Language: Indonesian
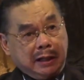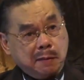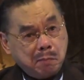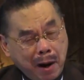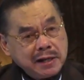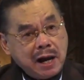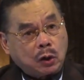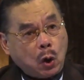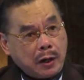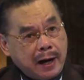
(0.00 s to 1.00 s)
imannya
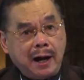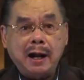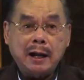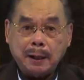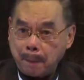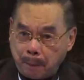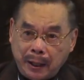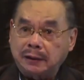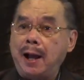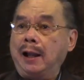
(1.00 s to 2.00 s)
goyang,
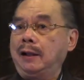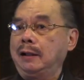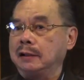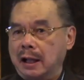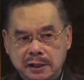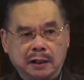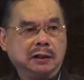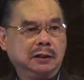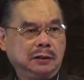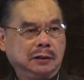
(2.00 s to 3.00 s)
batal, nggak jadi.